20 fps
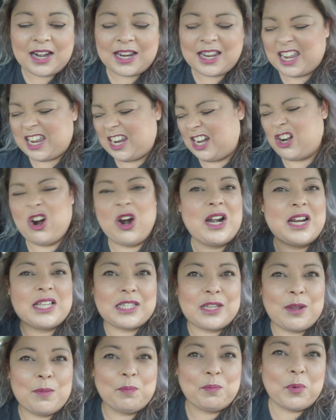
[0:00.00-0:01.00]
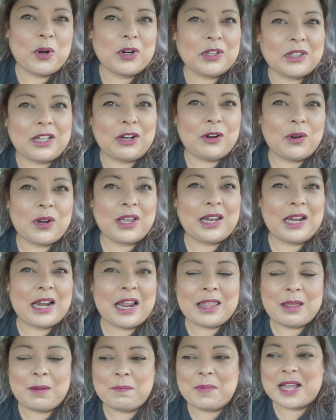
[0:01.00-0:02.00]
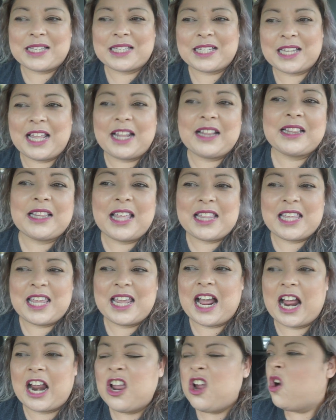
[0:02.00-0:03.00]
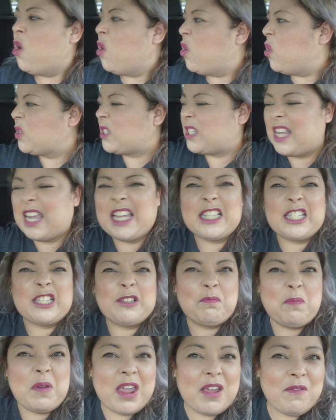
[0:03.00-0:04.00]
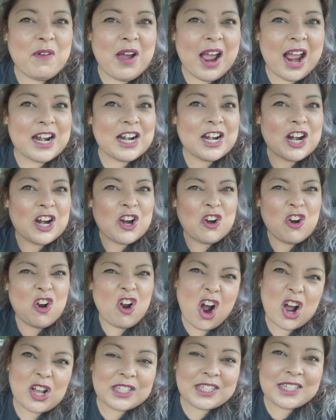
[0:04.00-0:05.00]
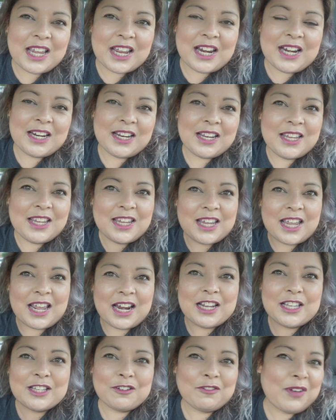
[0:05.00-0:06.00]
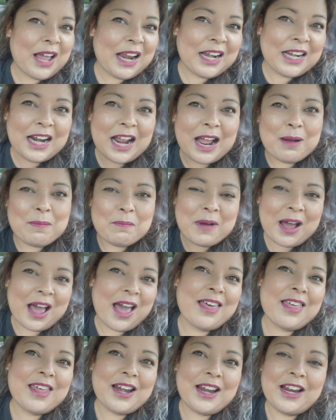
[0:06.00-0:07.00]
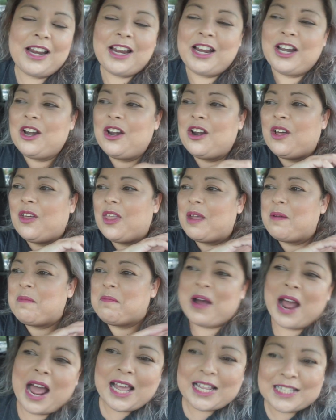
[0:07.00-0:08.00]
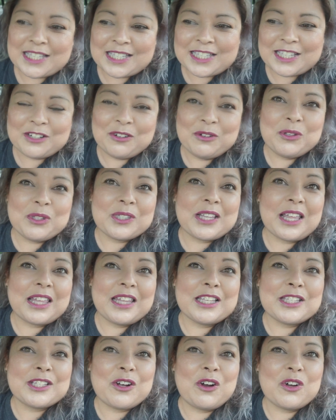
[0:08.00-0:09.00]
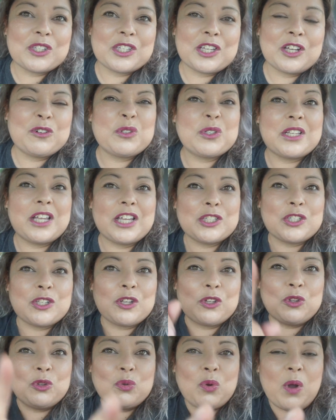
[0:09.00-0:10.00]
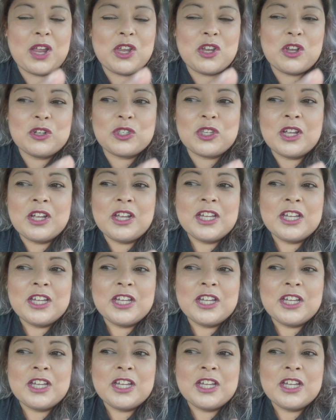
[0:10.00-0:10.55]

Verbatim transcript: que no les importe lo que la demás gente diga. Ustedes vivan, gocen y que les valga madre lo demás. Ustedes gocen, ustedes son dueños